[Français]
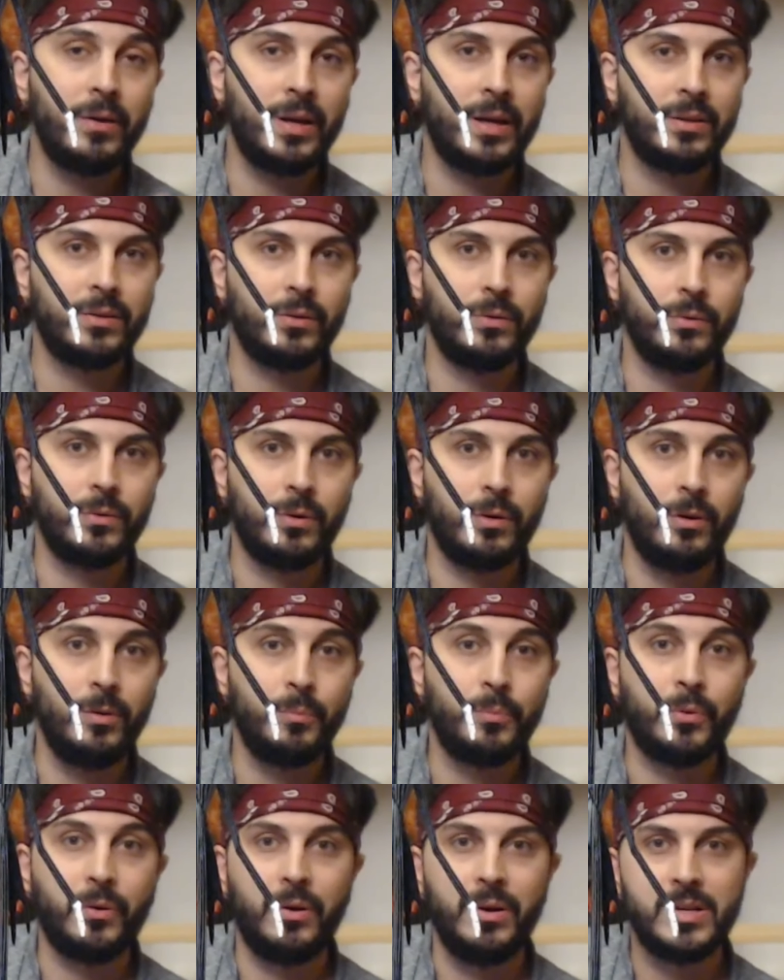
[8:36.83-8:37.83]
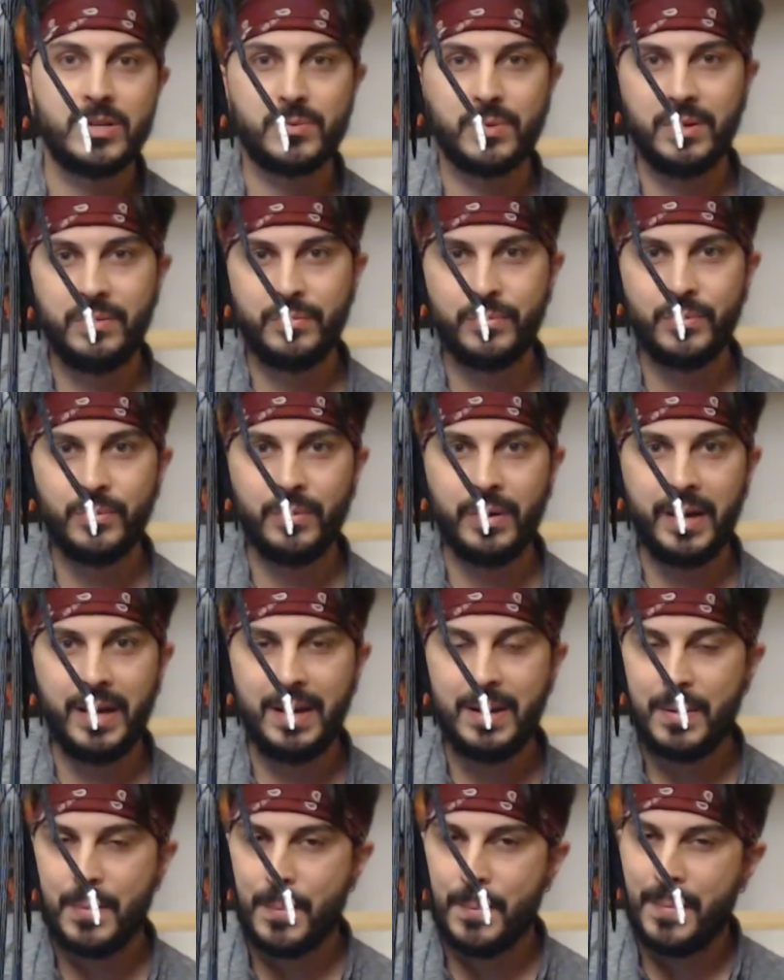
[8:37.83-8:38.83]
en attendant, prenez soin de vous
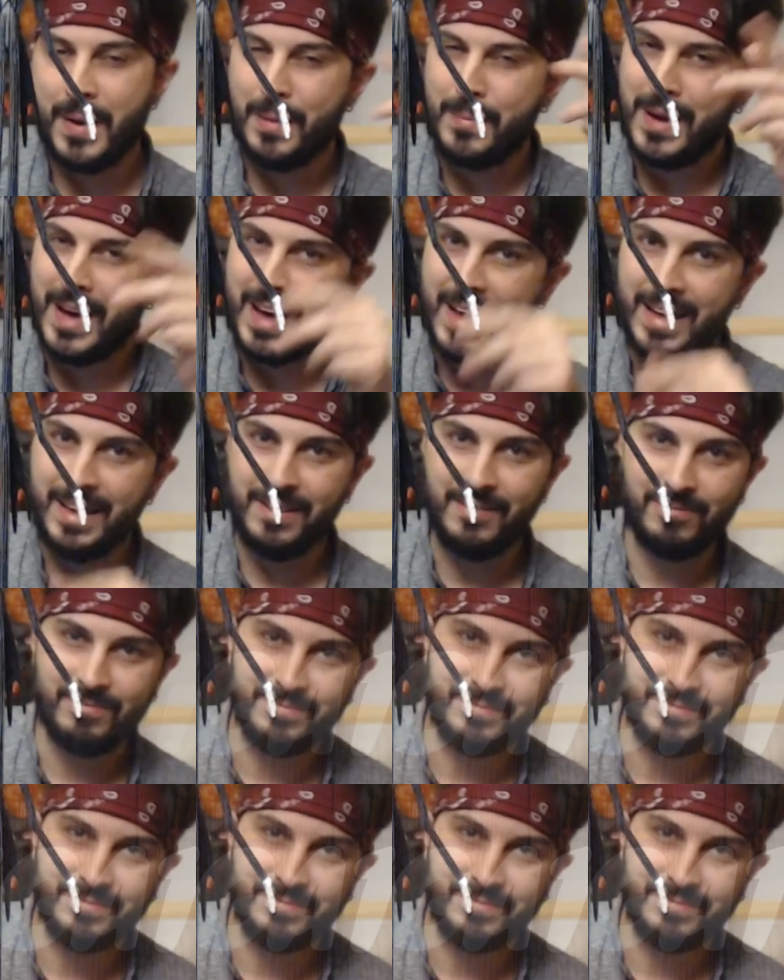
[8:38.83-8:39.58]
et bye bye